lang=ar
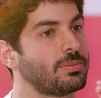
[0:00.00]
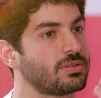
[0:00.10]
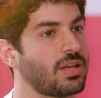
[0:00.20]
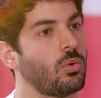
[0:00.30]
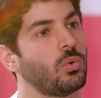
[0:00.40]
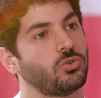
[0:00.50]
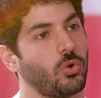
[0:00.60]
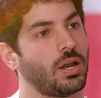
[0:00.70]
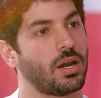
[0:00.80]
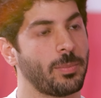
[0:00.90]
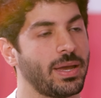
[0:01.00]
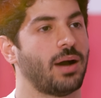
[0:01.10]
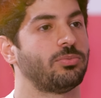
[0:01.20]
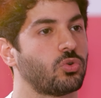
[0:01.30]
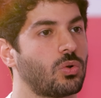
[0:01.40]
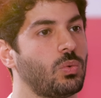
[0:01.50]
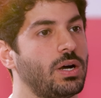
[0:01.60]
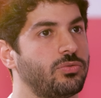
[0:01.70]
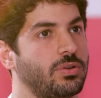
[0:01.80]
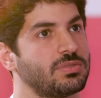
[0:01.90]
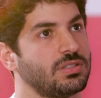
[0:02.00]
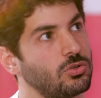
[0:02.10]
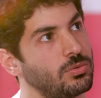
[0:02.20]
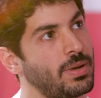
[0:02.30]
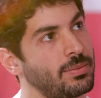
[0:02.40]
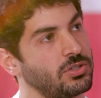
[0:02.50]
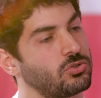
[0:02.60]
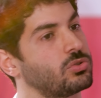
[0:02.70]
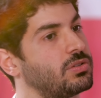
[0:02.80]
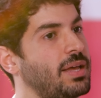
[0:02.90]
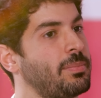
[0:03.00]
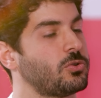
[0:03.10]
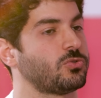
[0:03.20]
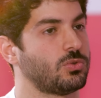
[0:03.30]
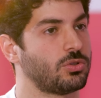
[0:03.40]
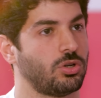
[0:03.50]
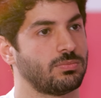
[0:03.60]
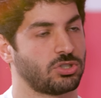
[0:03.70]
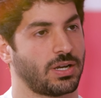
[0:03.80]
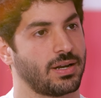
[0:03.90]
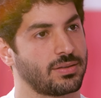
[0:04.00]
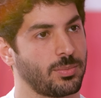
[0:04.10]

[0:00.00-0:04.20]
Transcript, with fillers: ما بتتعودوا على الميك اب طول الوقت فبتصيروا ما بتقدروا تتقبلوا صورتكم بالشكل